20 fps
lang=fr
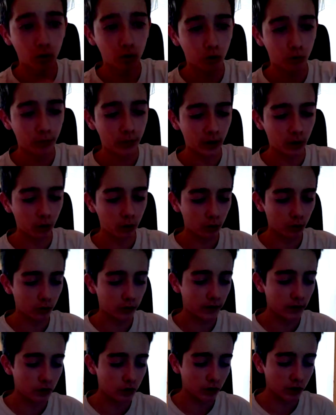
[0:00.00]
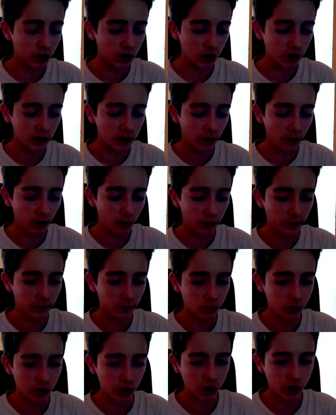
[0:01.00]
On entend bien que c'est du rigide.
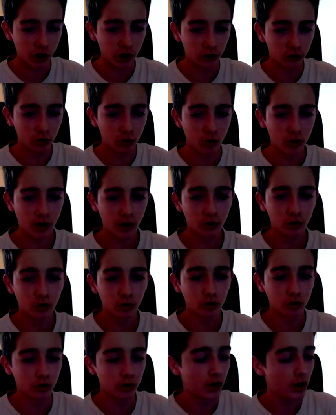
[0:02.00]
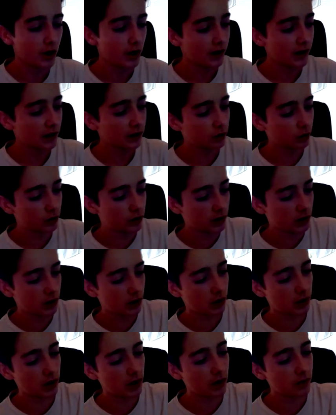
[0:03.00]
Hein, si vous cherchez trop à tordre la
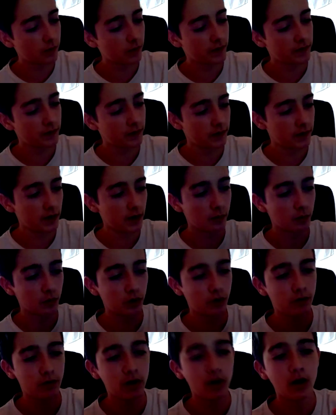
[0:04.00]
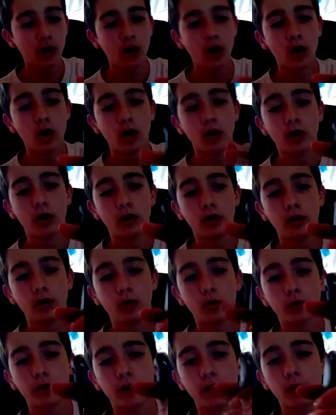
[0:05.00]
coque, elle va céder à mon avis.
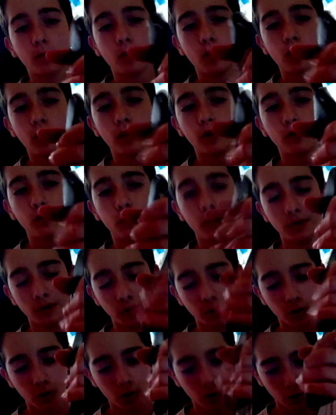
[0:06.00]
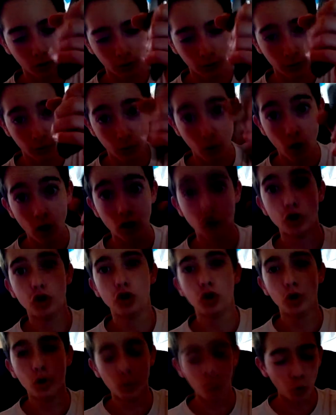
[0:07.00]
Contrairement à cette coque, encore une
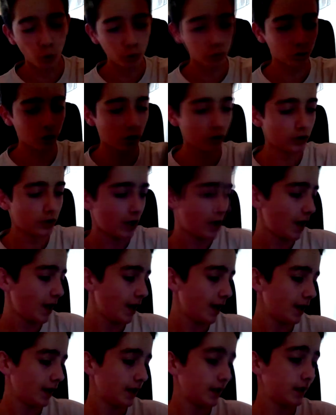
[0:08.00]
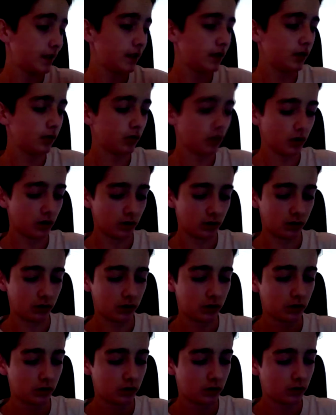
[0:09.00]
fois, je le montre. Qui, voilà,
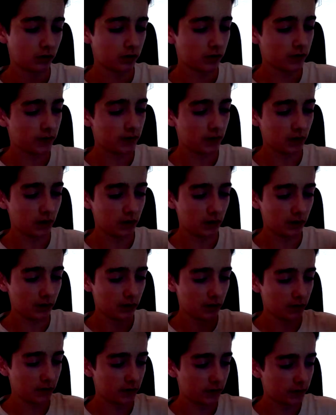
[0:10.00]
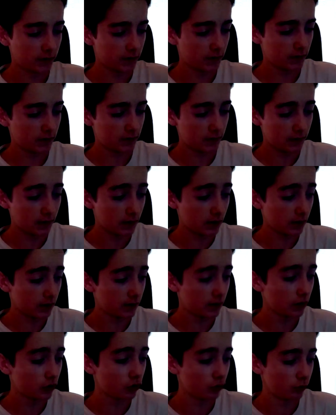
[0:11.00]
c'est
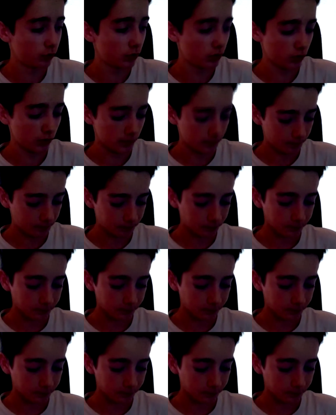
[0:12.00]
souple.